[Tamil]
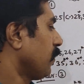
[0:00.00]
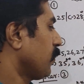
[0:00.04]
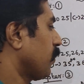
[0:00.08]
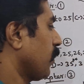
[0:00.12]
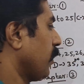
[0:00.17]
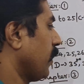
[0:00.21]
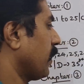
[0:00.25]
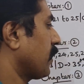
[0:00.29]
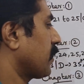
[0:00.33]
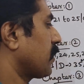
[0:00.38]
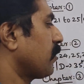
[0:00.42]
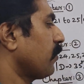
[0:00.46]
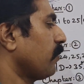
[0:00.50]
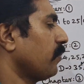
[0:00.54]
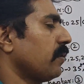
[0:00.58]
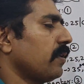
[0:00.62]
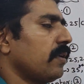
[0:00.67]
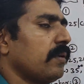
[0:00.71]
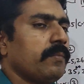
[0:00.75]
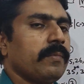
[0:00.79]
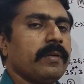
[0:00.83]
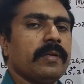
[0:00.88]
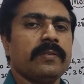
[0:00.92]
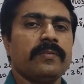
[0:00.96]
ஸோ நெக்ஸ்ட் வந்து
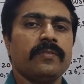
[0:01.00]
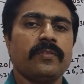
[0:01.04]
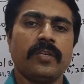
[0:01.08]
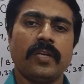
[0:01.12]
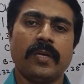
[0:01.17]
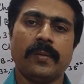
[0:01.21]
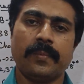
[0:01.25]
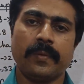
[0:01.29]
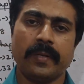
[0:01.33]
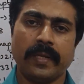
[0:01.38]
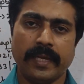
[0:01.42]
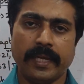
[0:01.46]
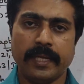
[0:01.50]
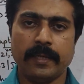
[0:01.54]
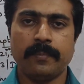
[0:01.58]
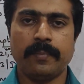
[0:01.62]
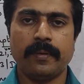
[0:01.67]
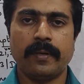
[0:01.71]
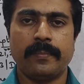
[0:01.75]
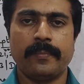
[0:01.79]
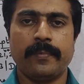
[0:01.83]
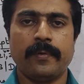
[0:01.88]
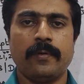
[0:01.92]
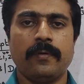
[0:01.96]
நம்ம சாப்டர் எயிட்
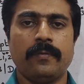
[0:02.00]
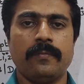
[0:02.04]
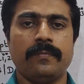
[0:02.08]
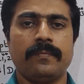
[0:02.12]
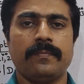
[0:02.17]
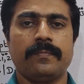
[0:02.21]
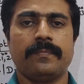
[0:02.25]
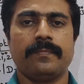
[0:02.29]
பார்ப்போம்